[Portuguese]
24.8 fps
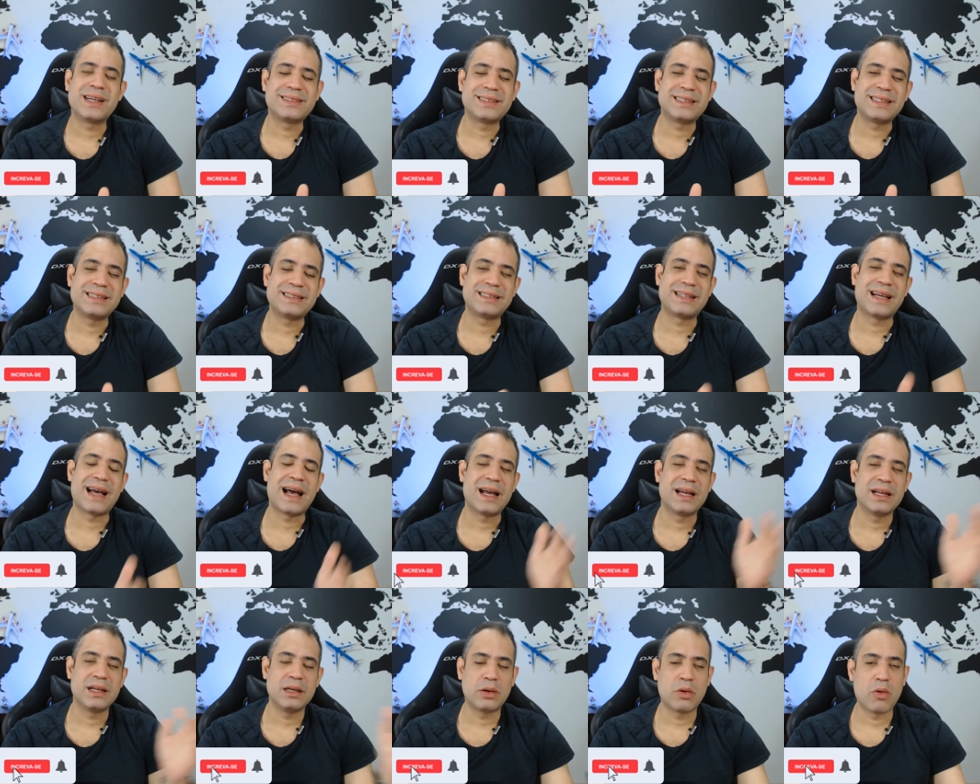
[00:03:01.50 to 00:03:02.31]

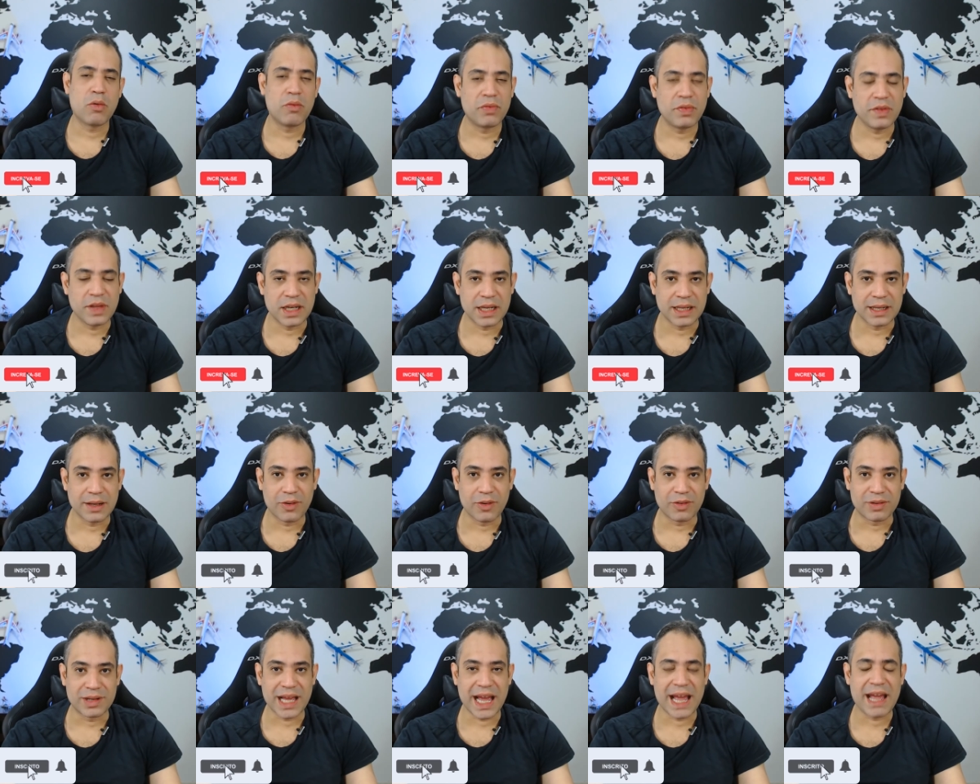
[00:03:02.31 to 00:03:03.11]
acessar e conferir,
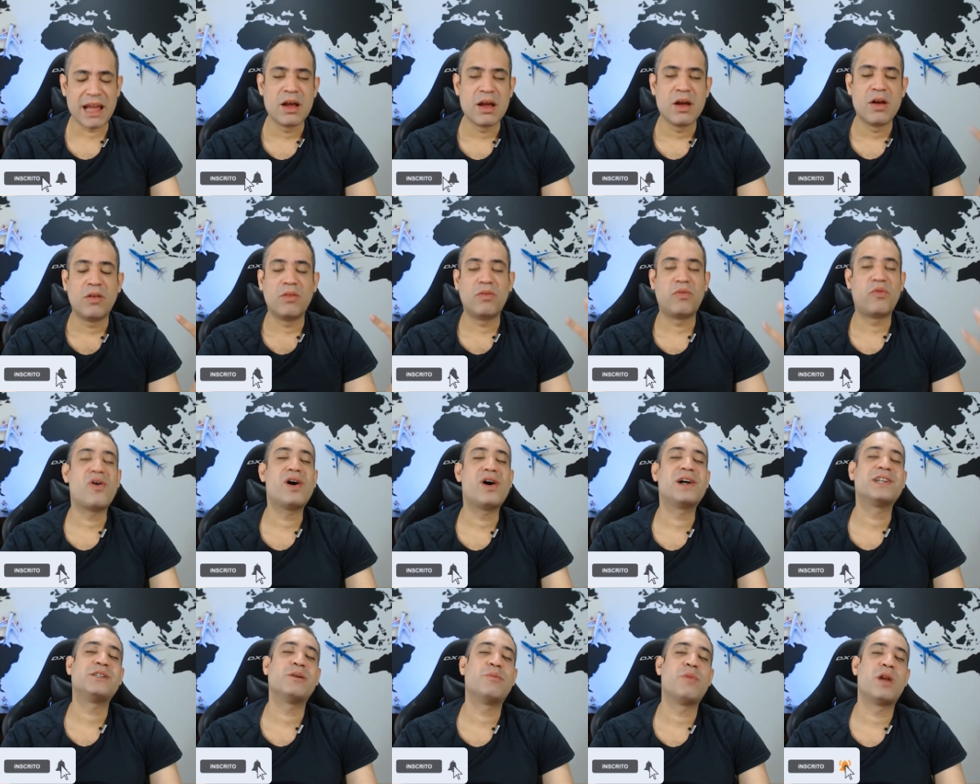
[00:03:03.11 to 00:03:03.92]
ok? Um
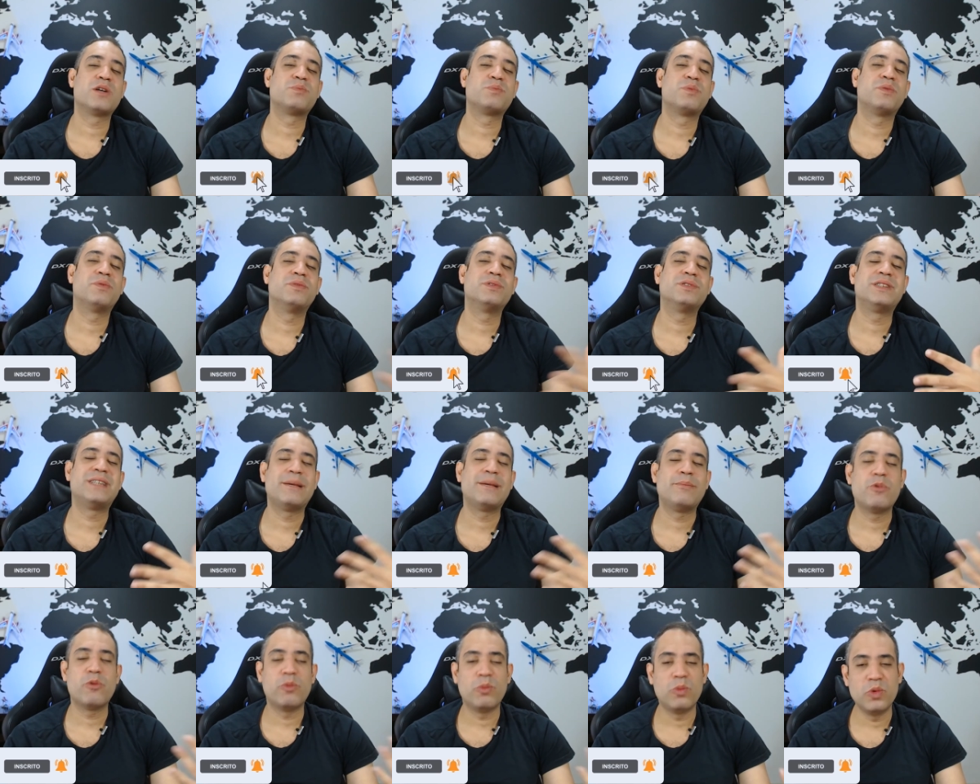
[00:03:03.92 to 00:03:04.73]
forte abraço para
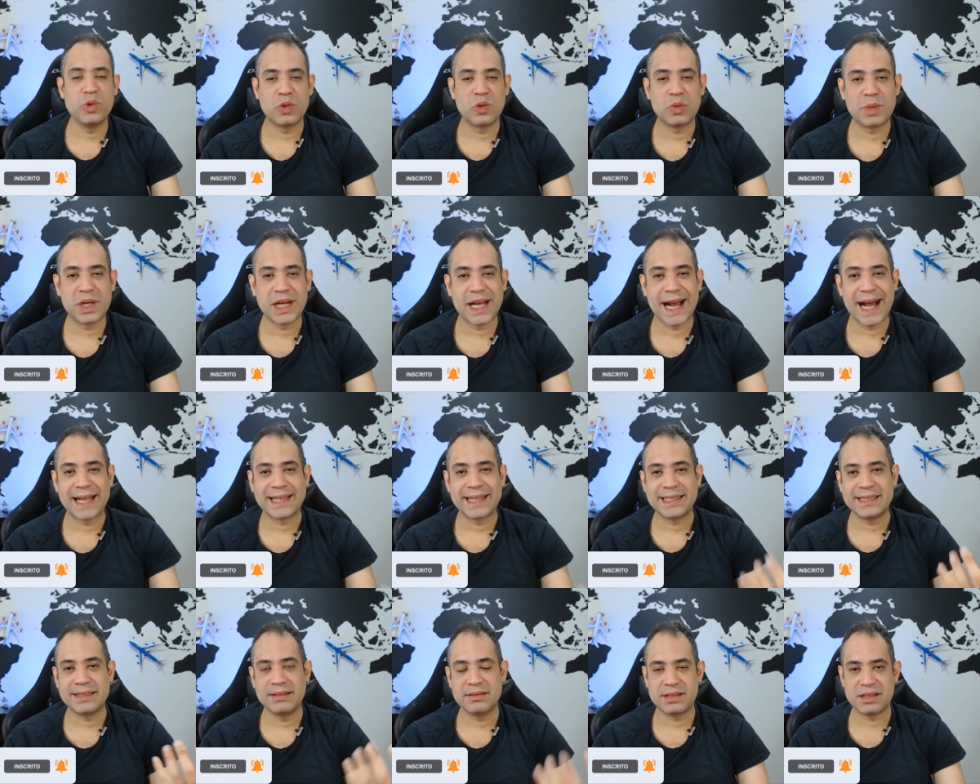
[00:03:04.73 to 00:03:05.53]
você, meu muito
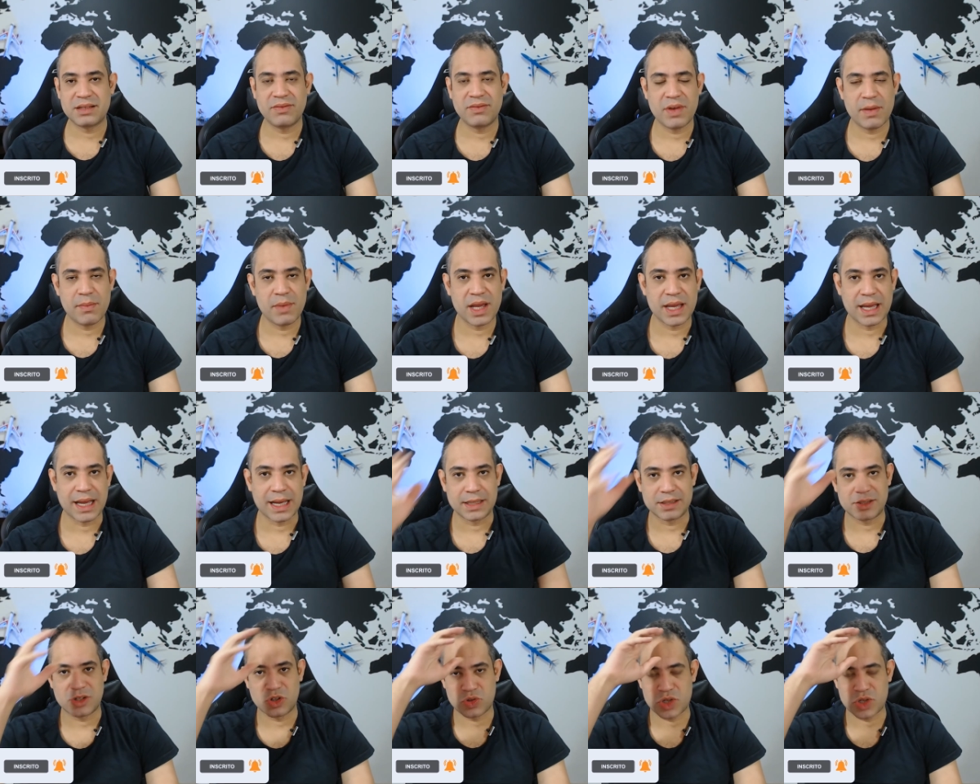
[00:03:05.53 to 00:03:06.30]
obrigado, a gente se vê amanhã. Tchau,